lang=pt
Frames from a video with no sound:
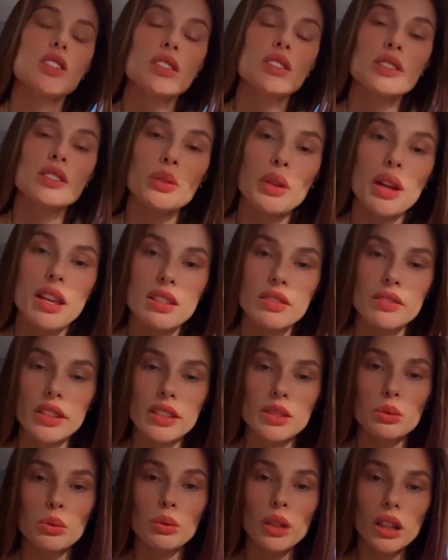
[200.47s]
a gente se conhece
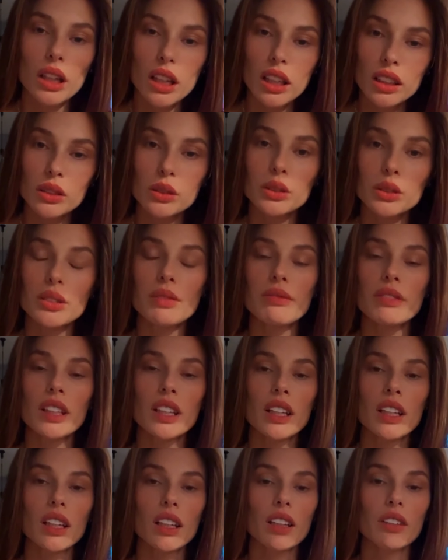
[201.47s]
faz um ano.
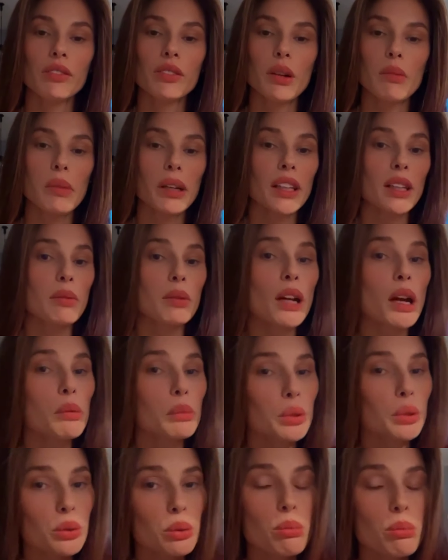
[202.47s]
E foi uma química
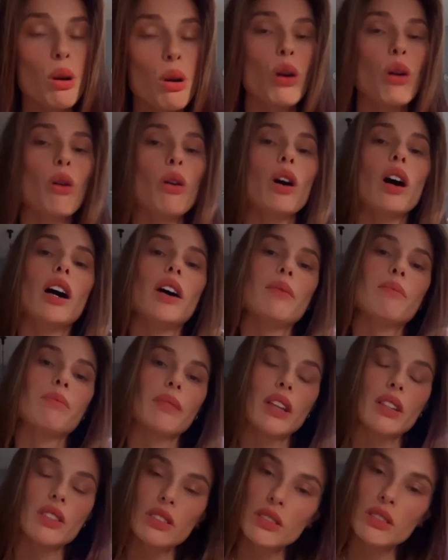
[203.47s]
muito boa.
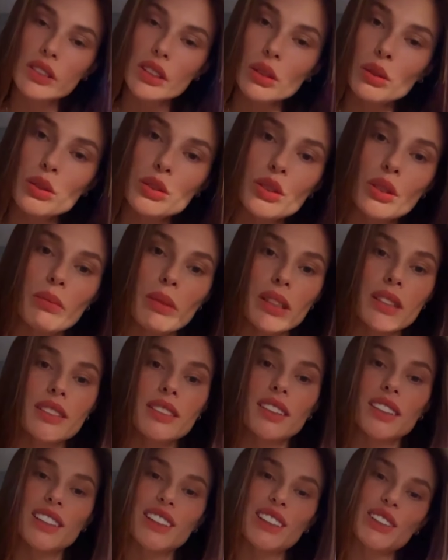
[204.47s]
A gente se gostou
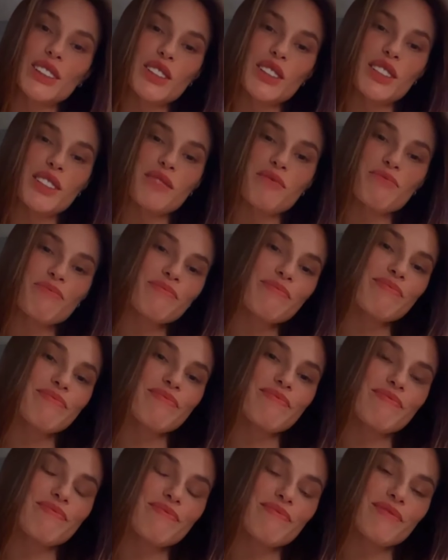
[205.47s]
bastante.
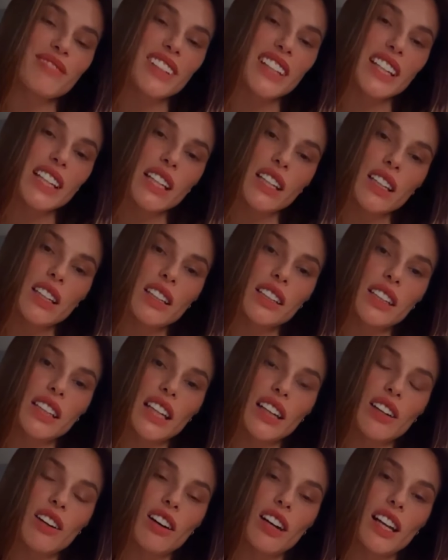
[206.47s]
E
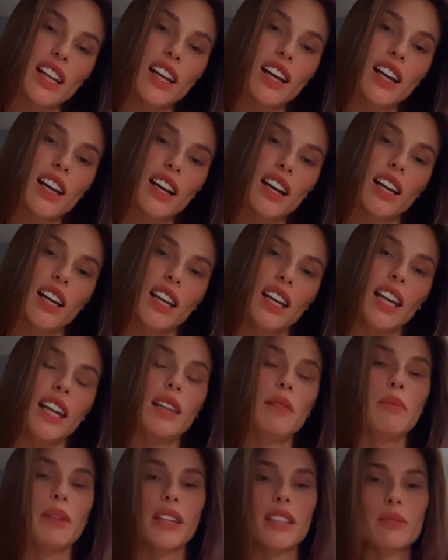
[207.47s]
agora
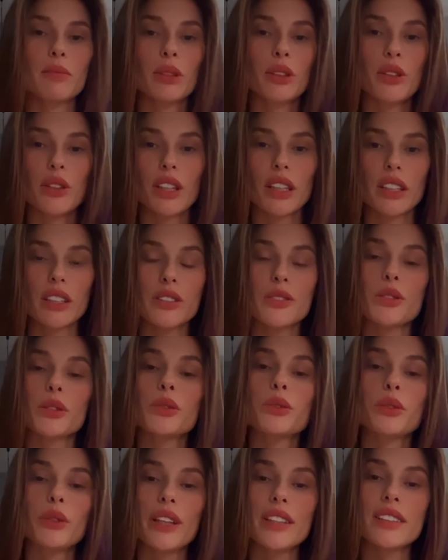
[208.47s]
ele mesmo que organizou
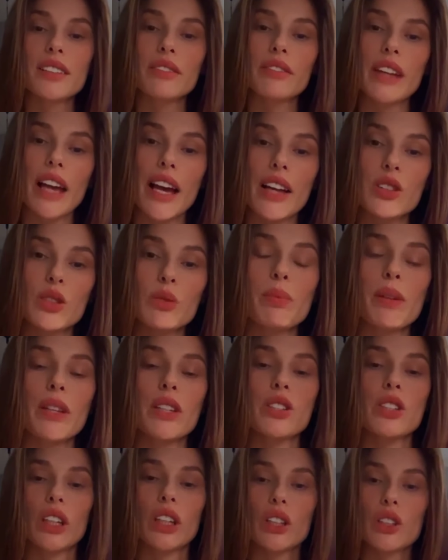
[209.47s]
toda essa viagem pra
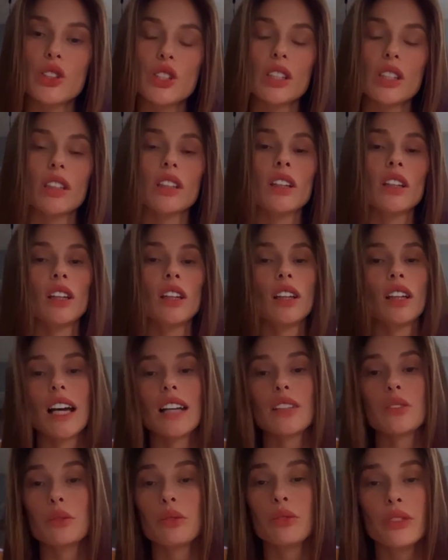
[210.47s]
gente. A
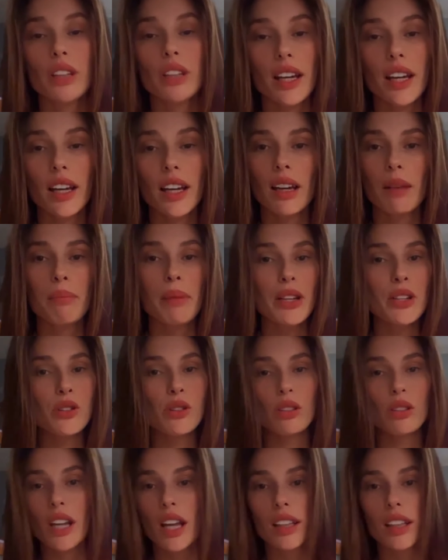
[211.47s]
Sofia é
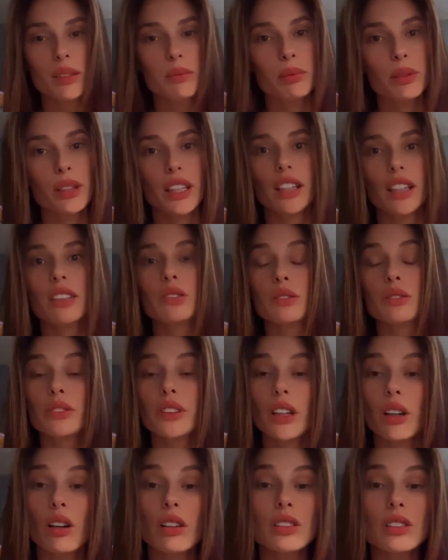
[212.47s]
apaixonada por ele, a
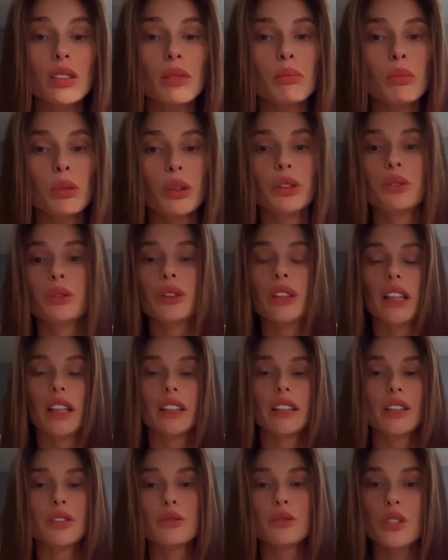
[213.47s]
Sofia gosta muito dele
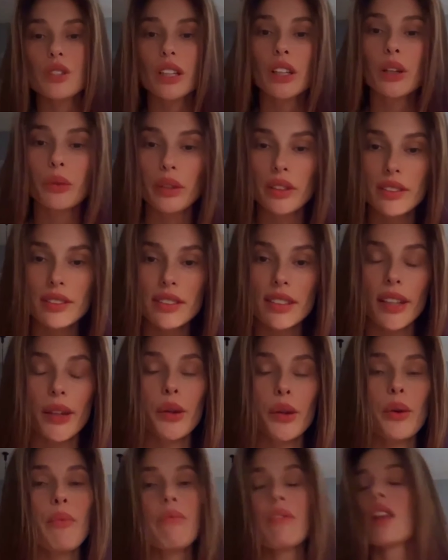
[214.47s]
desde o dia que conheceu.